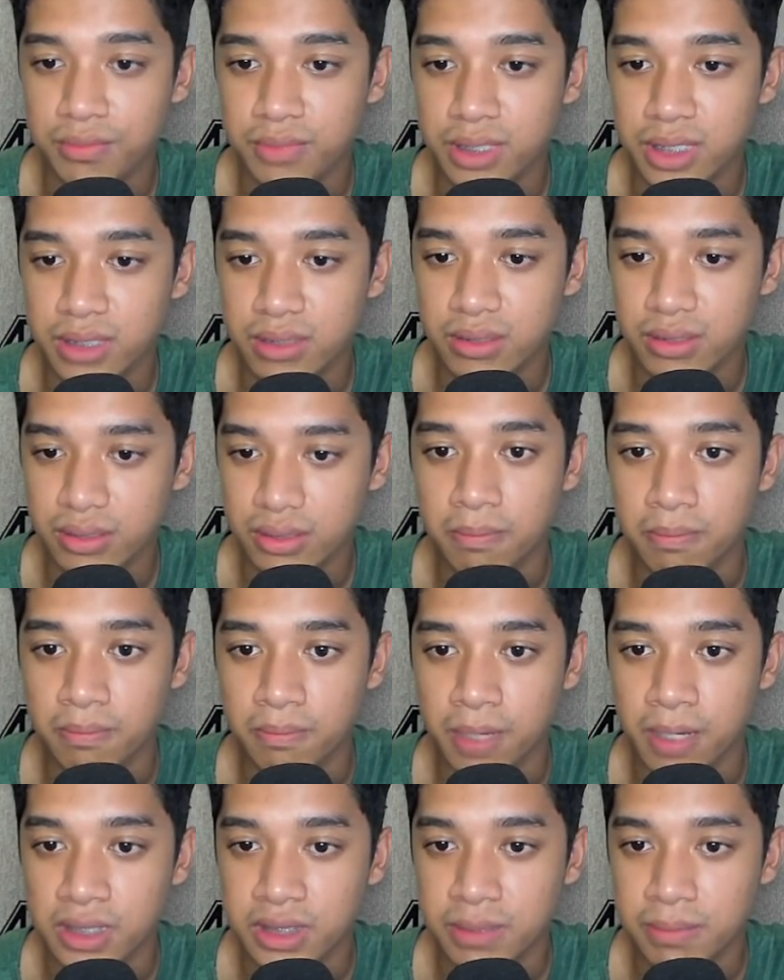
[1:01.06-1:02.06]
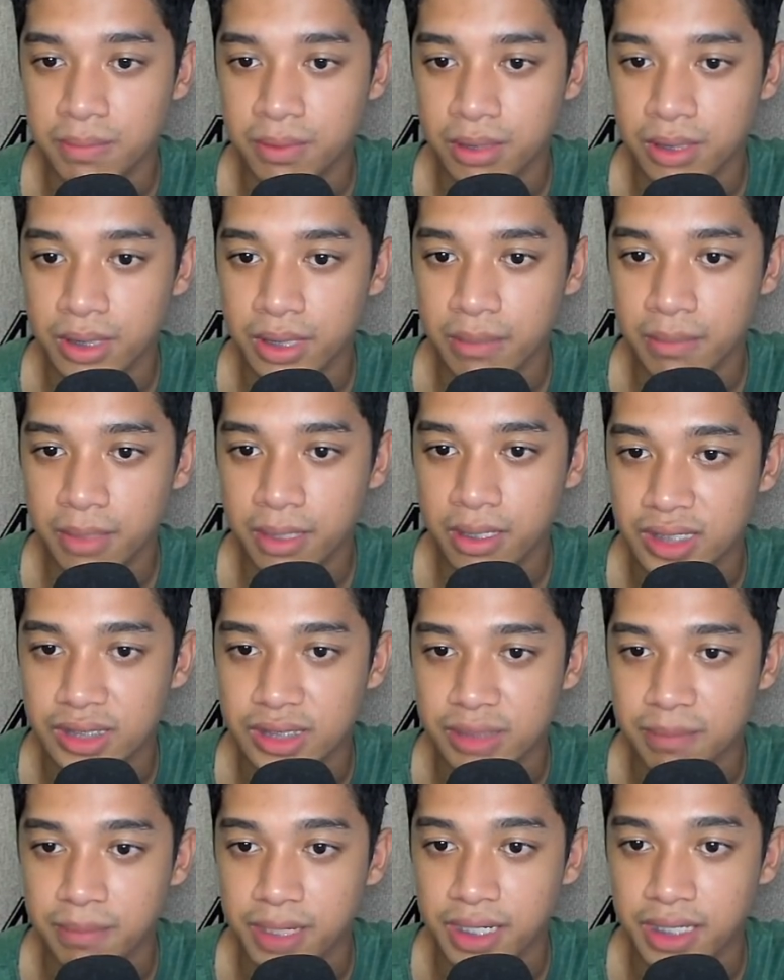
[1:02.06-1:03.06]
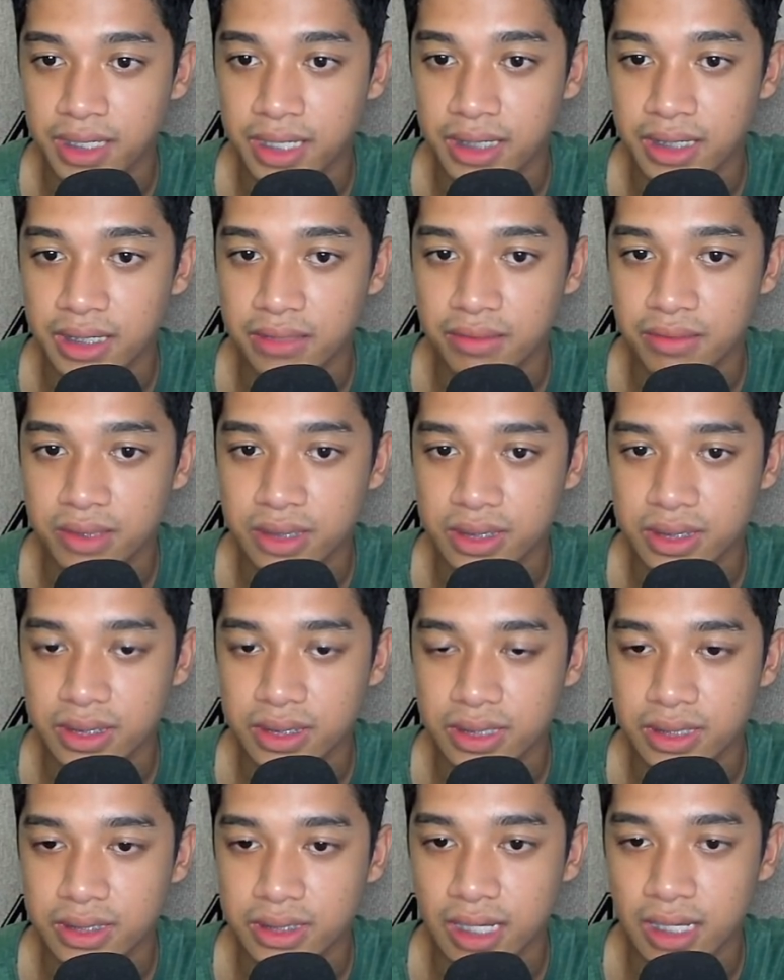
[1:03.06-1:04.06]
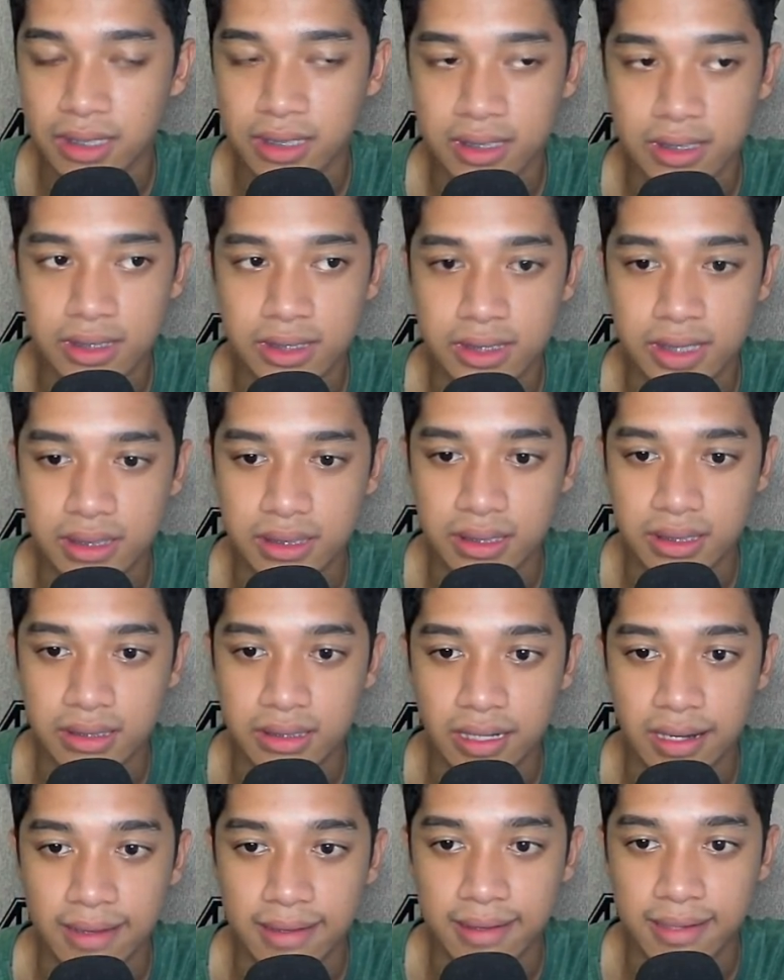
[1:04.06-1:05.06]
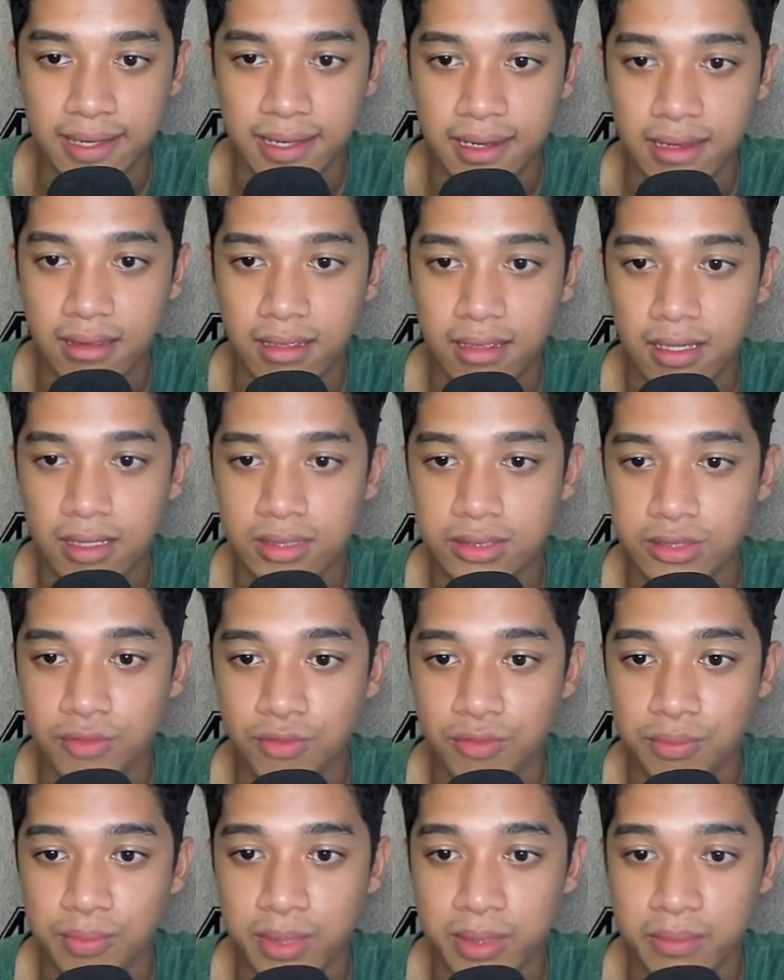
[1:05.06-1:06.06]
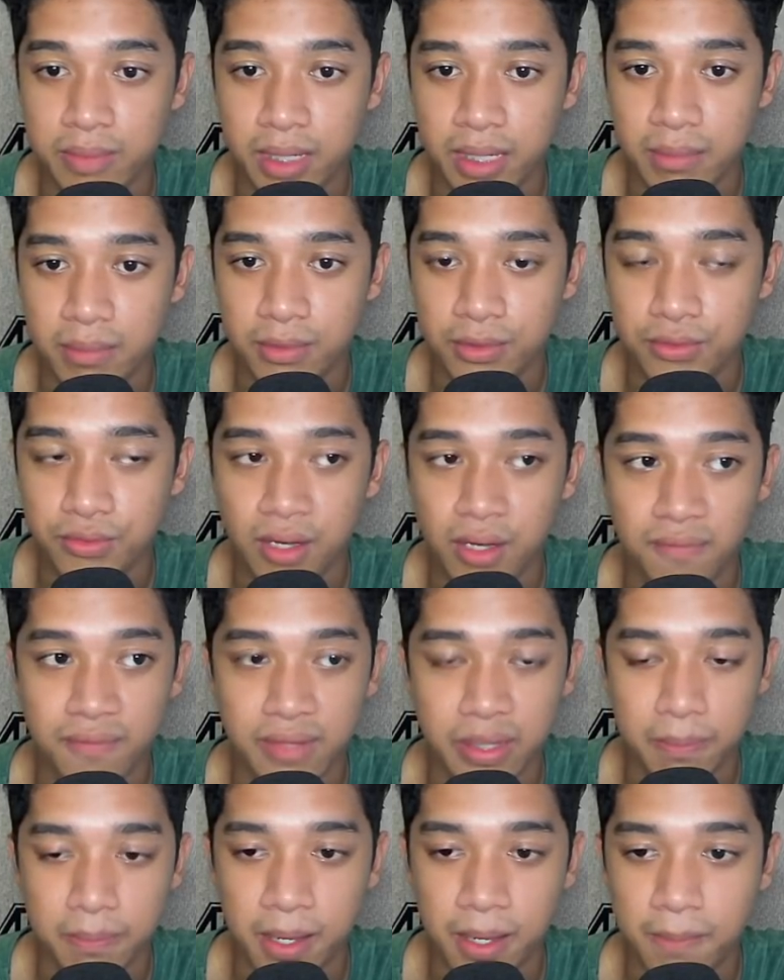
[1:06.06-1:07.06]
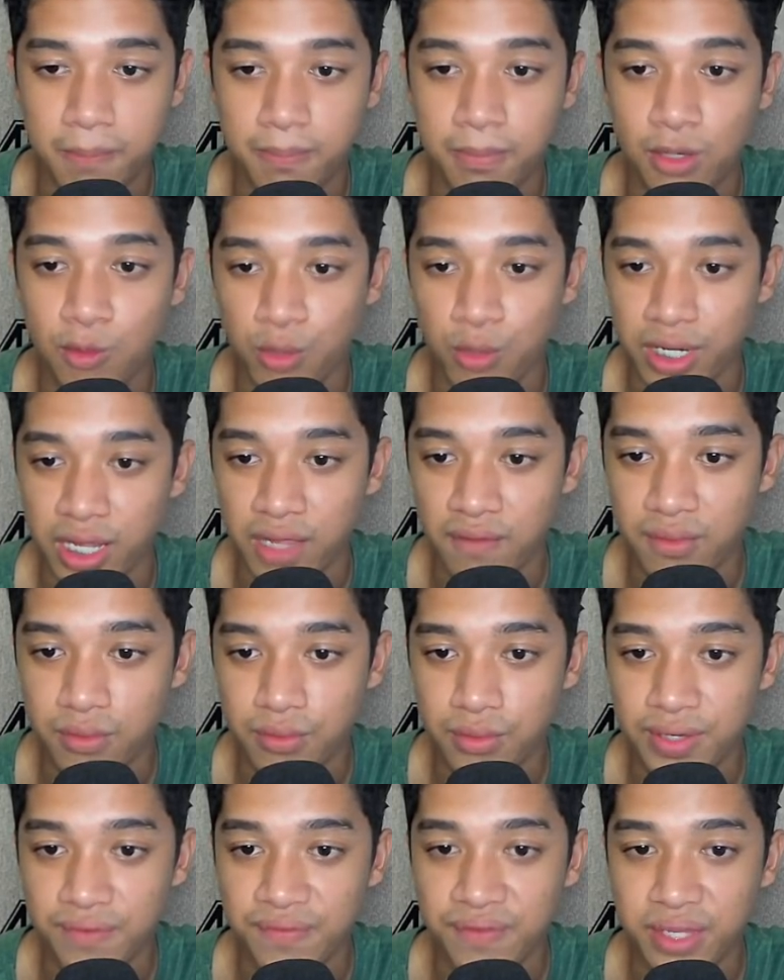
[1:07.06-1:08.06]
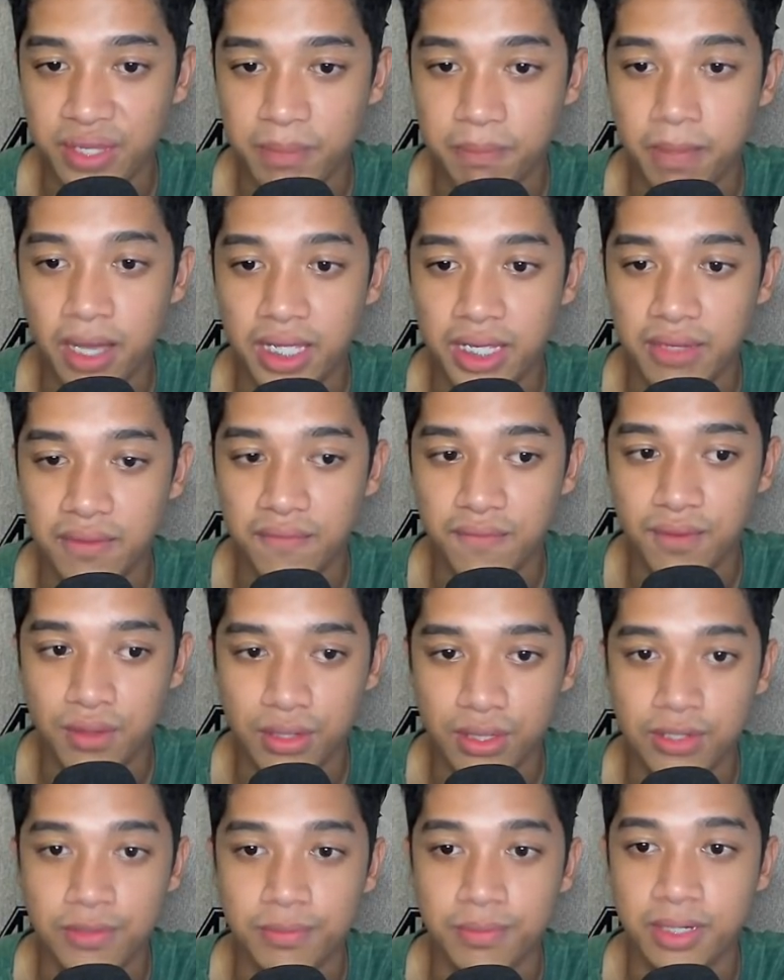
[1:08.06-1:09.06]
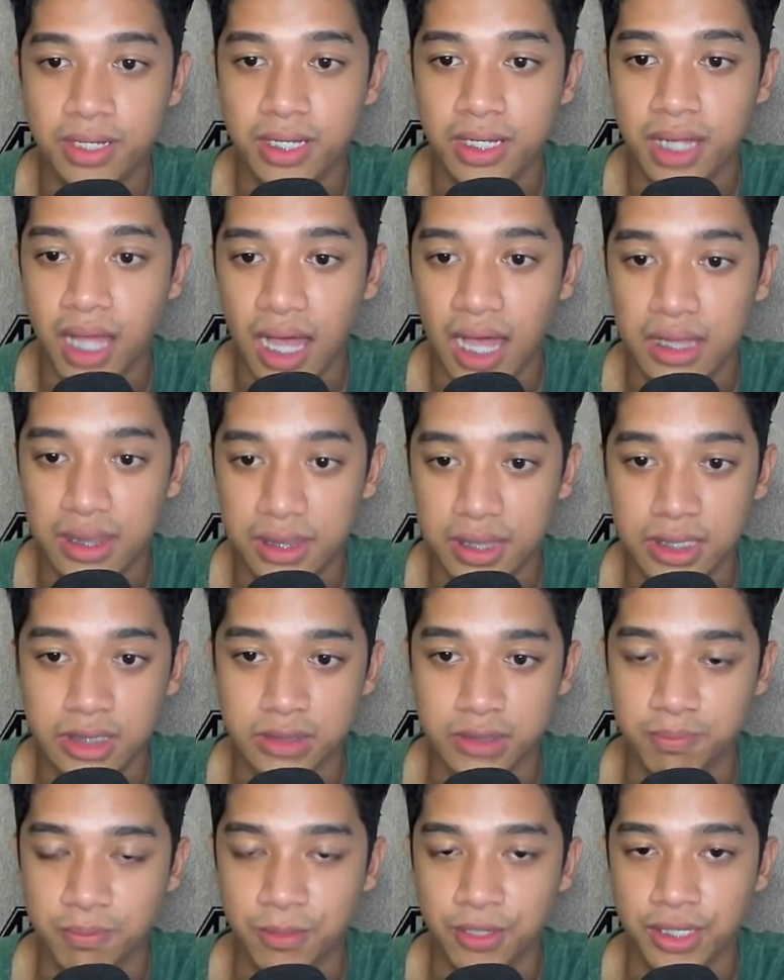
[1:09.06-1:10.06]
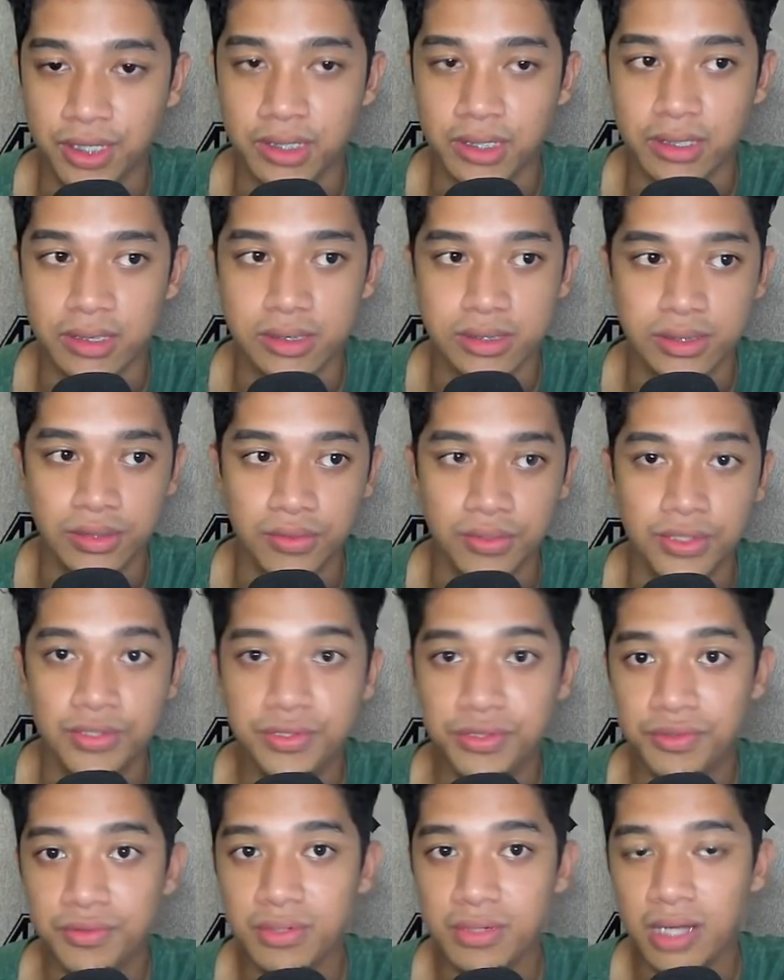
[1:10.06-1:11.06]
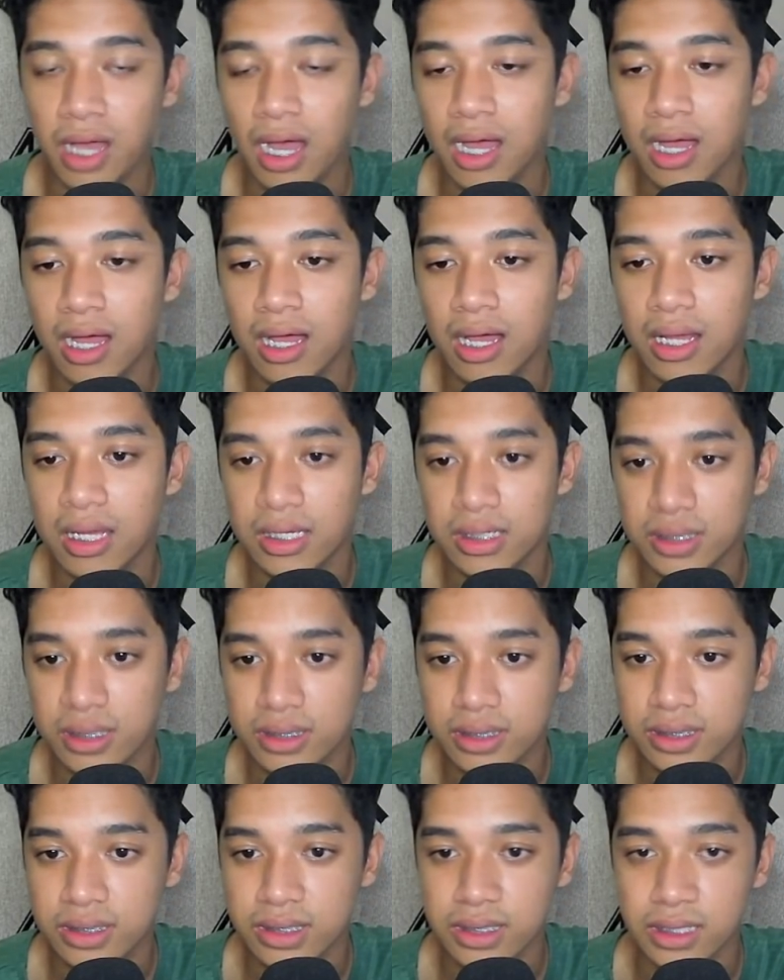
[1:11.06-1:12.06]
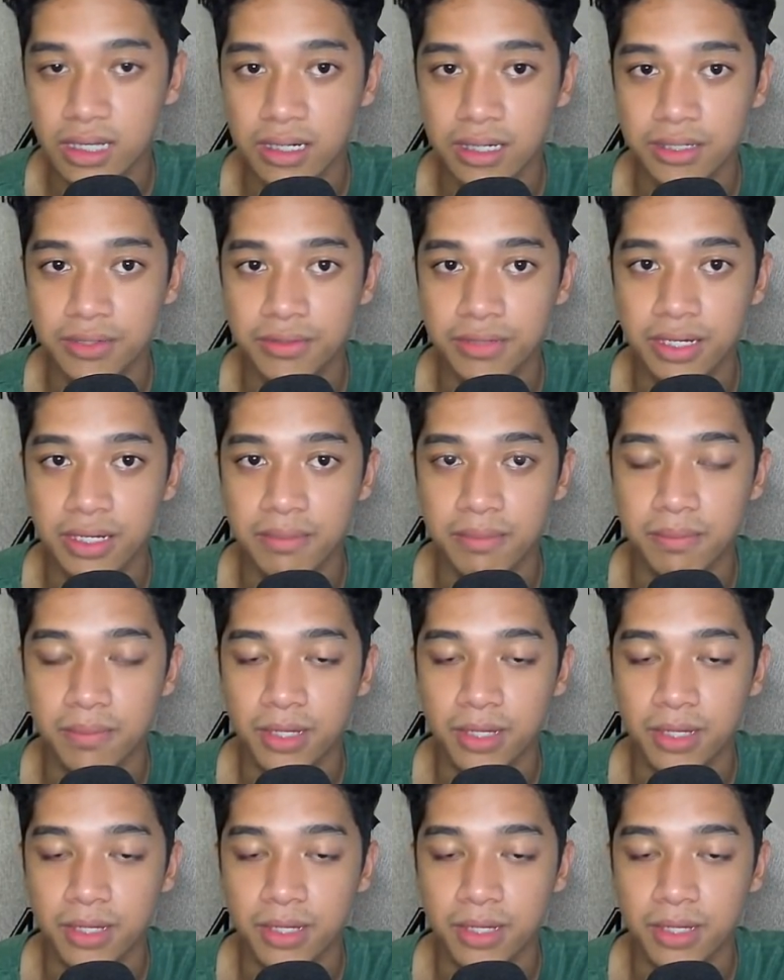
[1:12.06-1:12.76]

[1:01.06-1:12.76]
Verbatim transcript: dito possible na mag-break natin yung resistance ng ating descending triangle So we might be able to have a pump whenever we have a buying volume at this point. So yun yung uh, isa sa scenario na